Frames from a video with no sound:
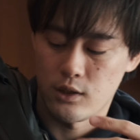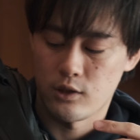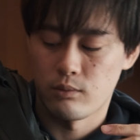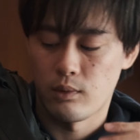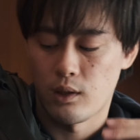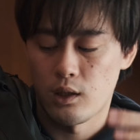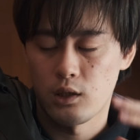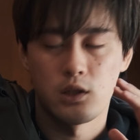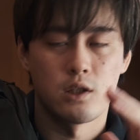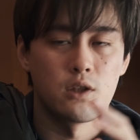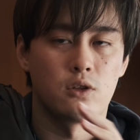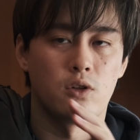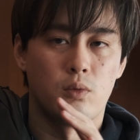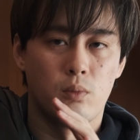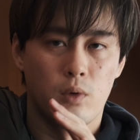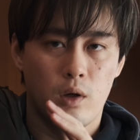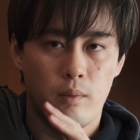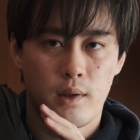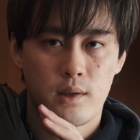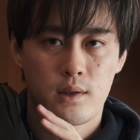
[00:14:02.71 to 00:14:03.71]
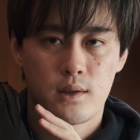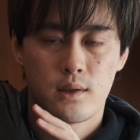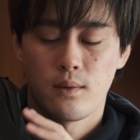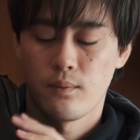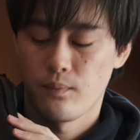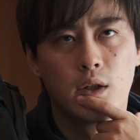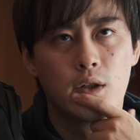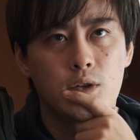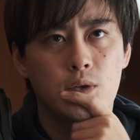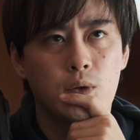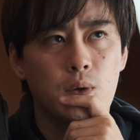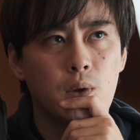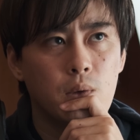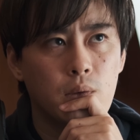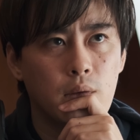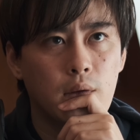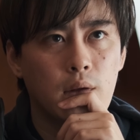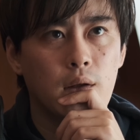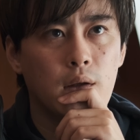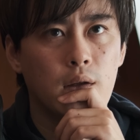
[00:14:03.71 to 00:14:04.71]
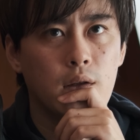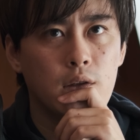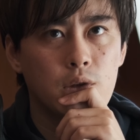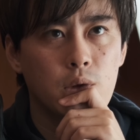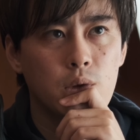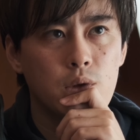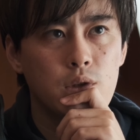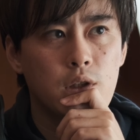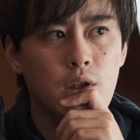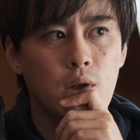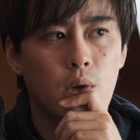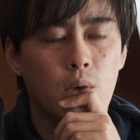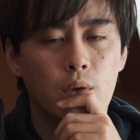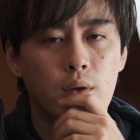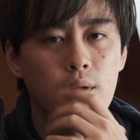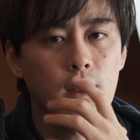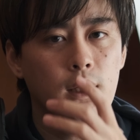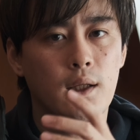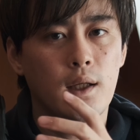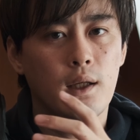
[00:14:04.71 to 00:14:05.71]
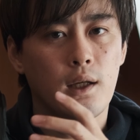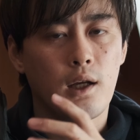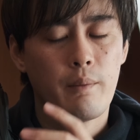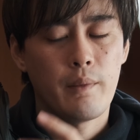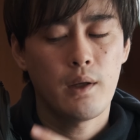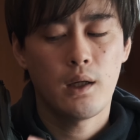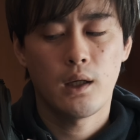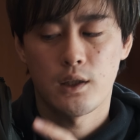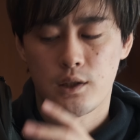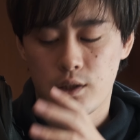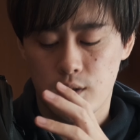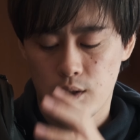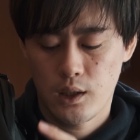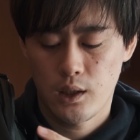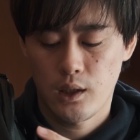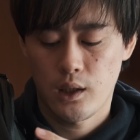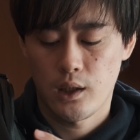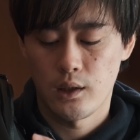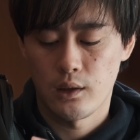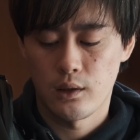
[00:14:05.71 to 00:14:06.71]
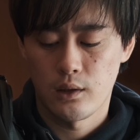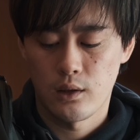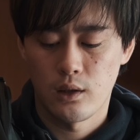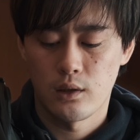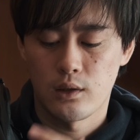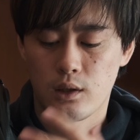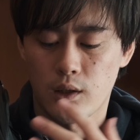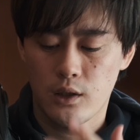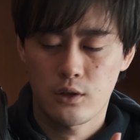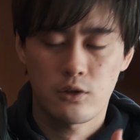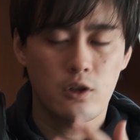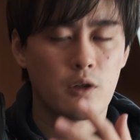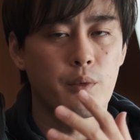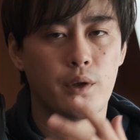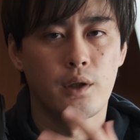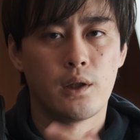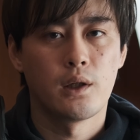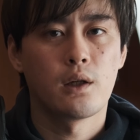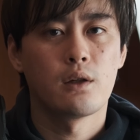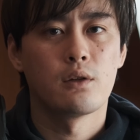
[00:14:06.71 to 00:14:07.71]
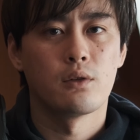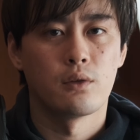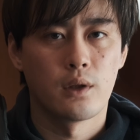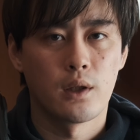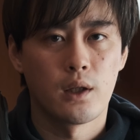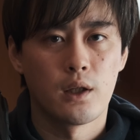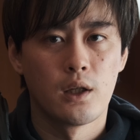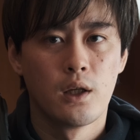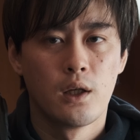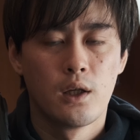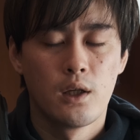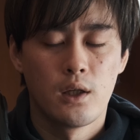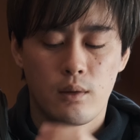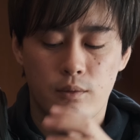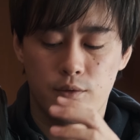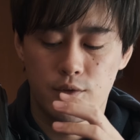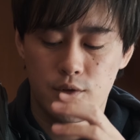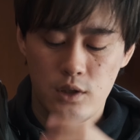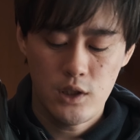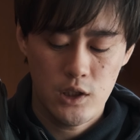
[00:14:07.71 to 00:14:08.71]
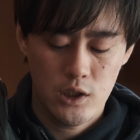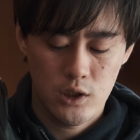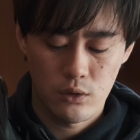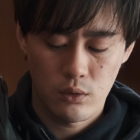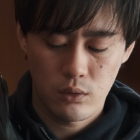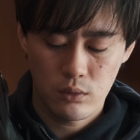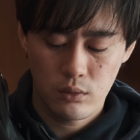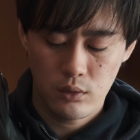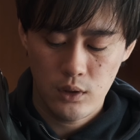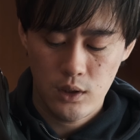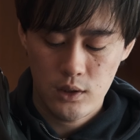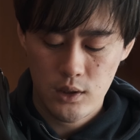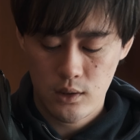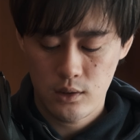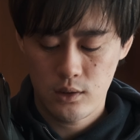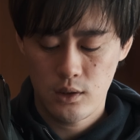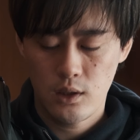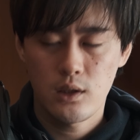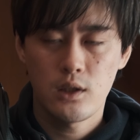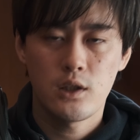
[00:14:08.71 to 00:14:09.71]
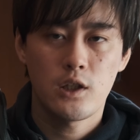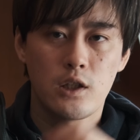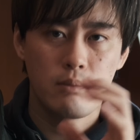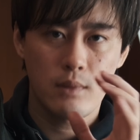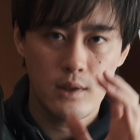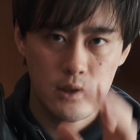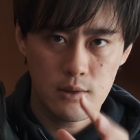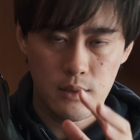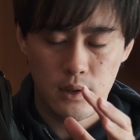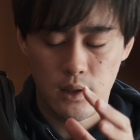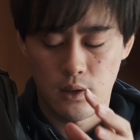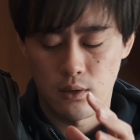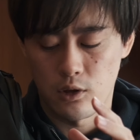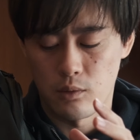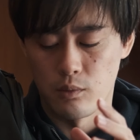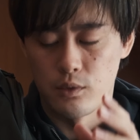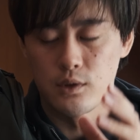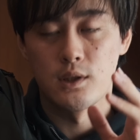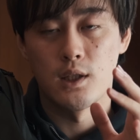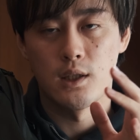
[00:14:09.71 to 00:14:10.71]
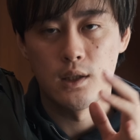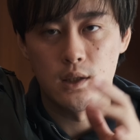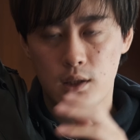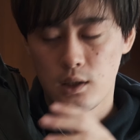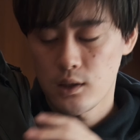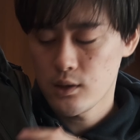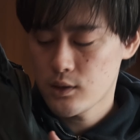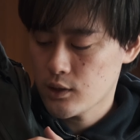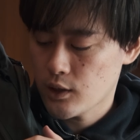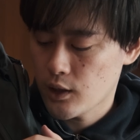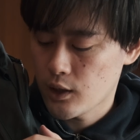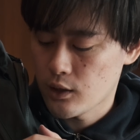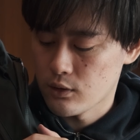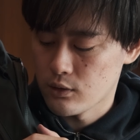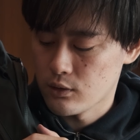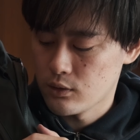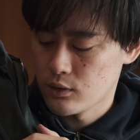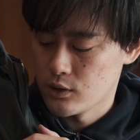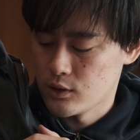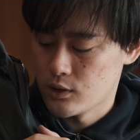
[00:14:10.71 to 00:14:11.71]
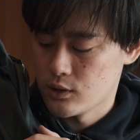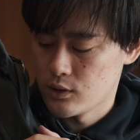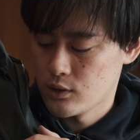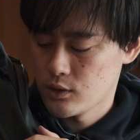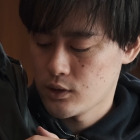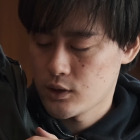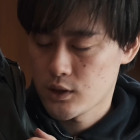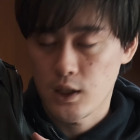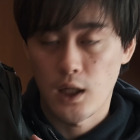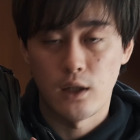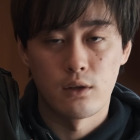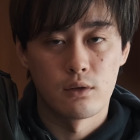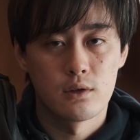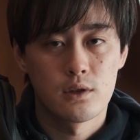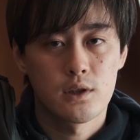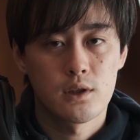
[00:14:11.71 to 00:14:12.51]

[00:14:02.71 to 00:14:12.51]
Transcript: 素晴らしいと思います。そうね、正直こんだけカメラがしっかり入って三脚とかも入れられるので、普通に仕事で撮影に行きますみたいな時も全然使えちゃう